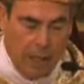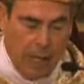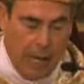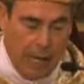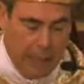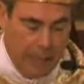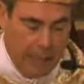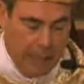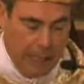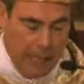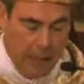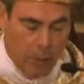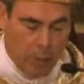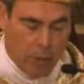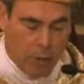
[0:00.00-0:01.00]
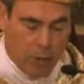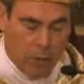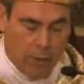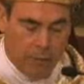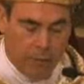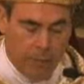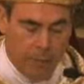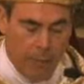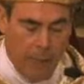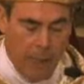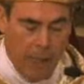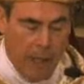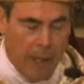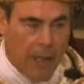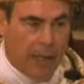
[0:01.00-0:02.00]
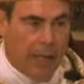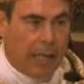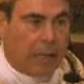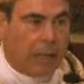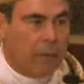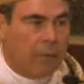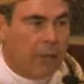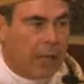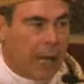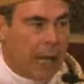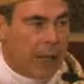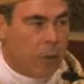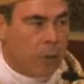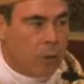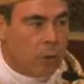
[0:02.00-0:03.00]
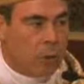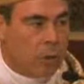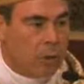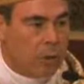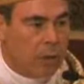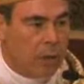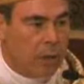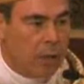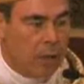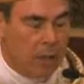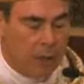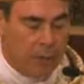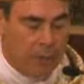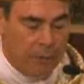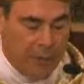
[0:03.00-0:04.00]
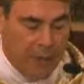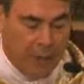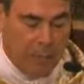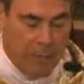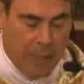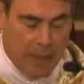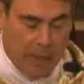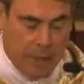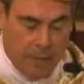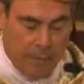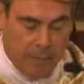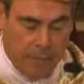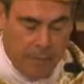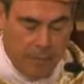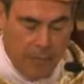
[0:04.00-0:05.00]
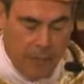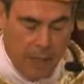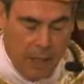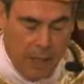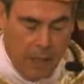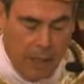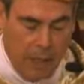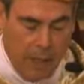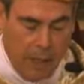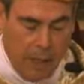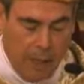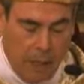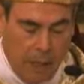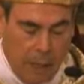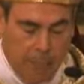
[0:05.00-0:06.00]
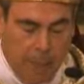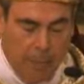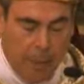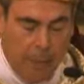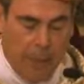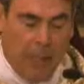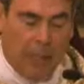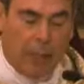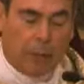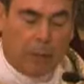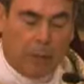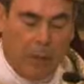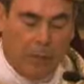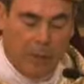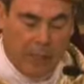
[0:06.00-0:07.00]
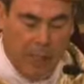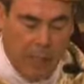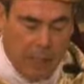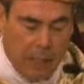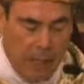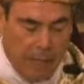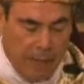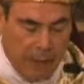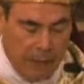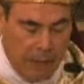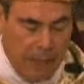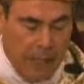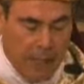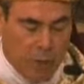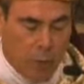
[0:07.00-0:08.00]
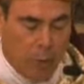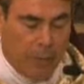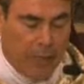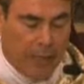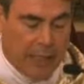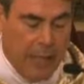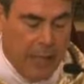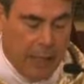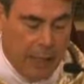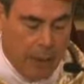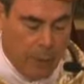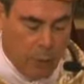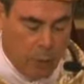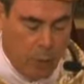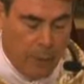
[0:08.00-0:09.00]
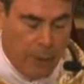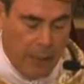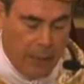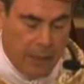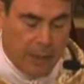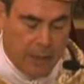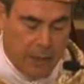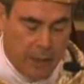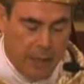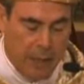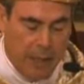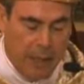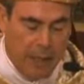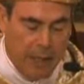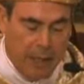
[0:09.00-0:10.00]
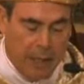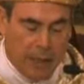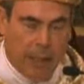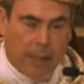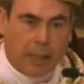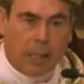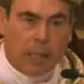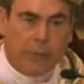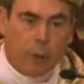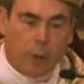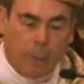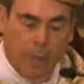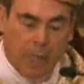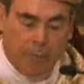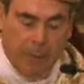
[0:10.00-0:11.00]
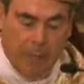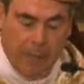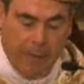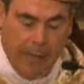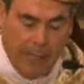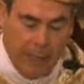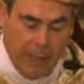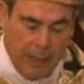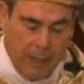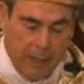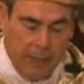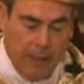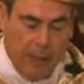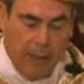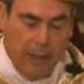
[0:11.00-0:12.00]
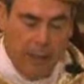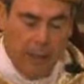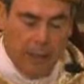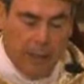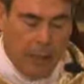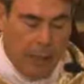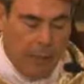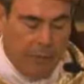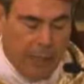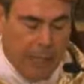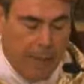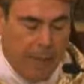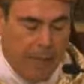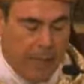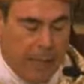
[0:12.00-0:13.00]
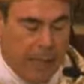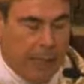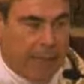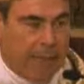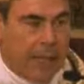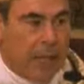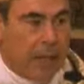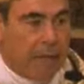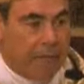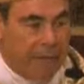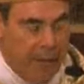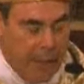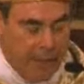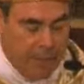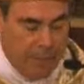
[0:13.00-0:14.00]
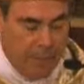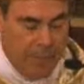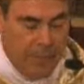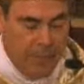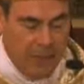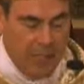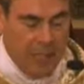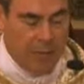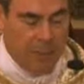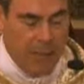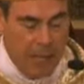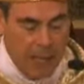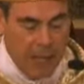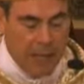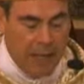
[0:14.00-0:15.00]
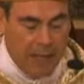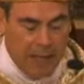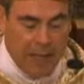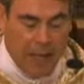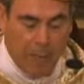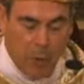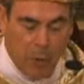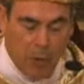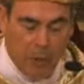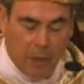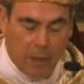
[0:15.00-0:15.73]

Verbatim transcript: Arraigados, edificados, firmes. El Papa Benedicto XVI advertía en su mensaje a los jóvenes que estas formas verbales significaban que la vida de fe, de esperanza y de amor